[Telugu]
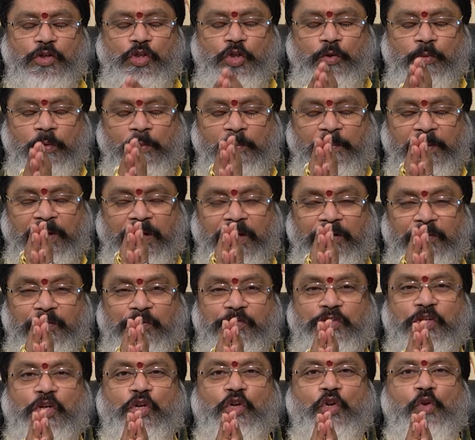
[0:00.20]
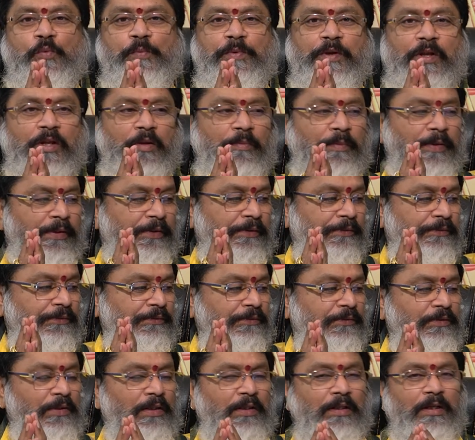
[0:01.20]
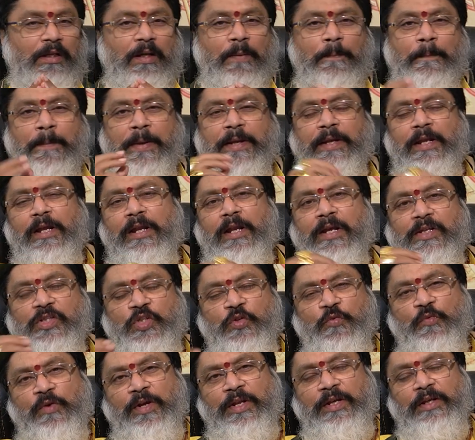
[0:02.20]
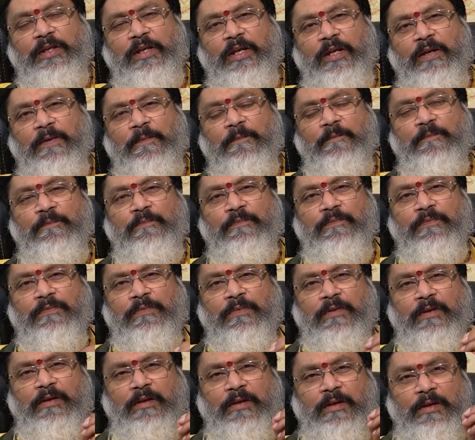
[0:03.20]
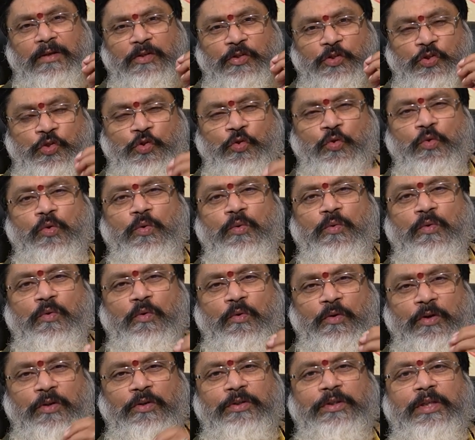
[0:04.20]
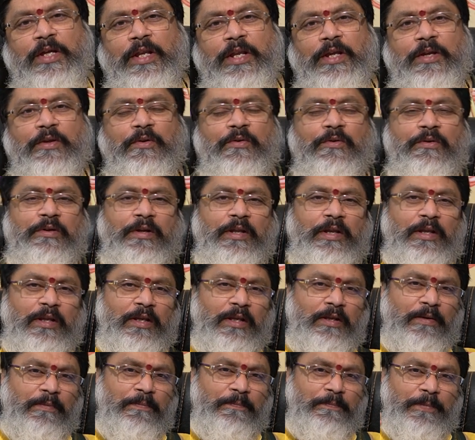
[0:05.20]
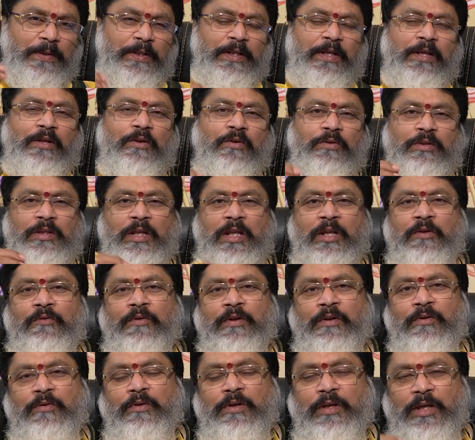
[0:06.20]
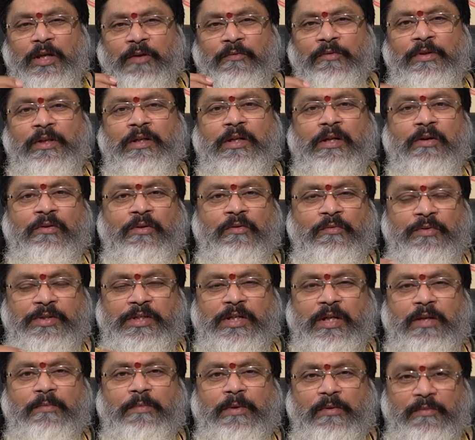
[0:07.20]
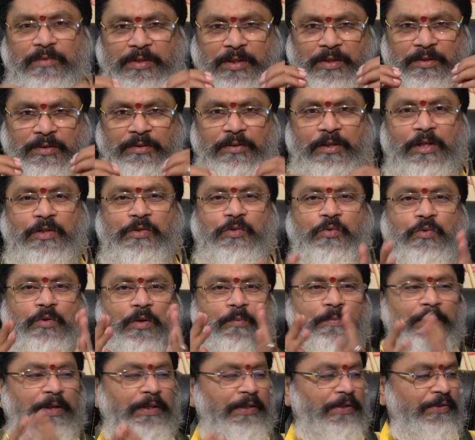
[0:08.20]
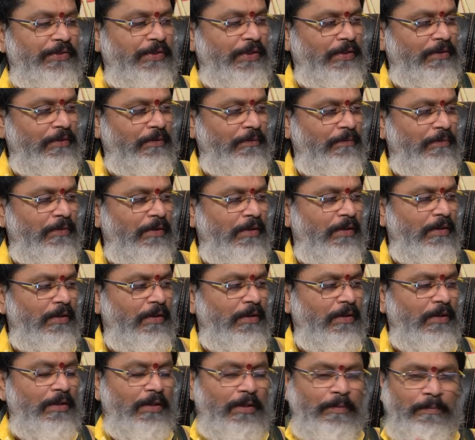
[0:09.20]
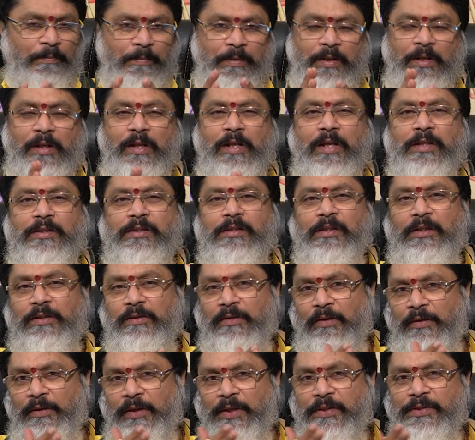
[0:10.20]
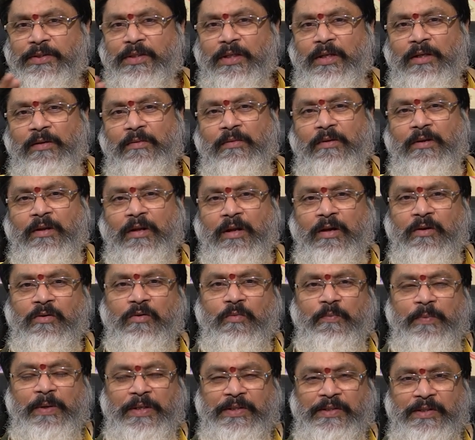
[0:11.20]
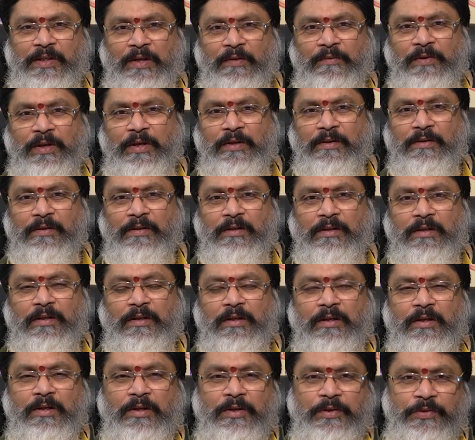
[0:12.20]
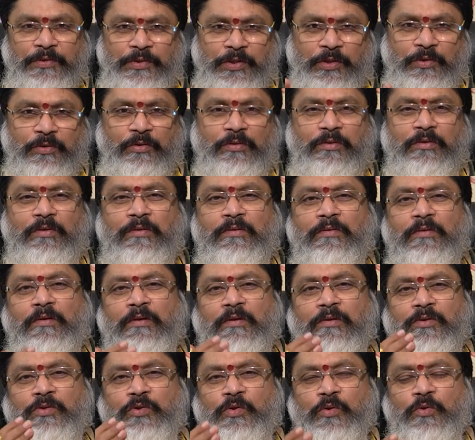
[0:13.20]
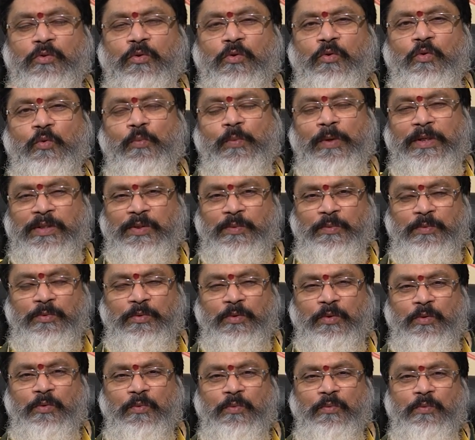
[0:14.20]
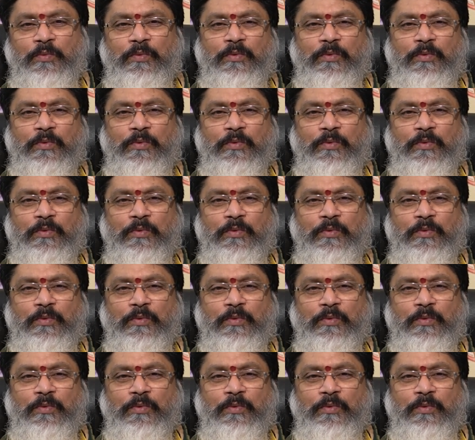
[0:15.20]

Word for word: శుభం వ్యాధు శ్రీ గురుభ్యో నమ మీనరాశి వారికి జూన్ ఒకటో తారీఖు నుండి పదిహేనో తారీఖు వరకు ఏ విధంగా ఉన్న విషయాన్ని మనం విశేషం తెలుసుకోవడం ప్రయత్నించేద్దాం మీనరాశికి తృతీయ స్థానంలో రాహు ప్లస్ రవి చతుర్థంలో శుక్రుడు ప్లస్ బుధుడు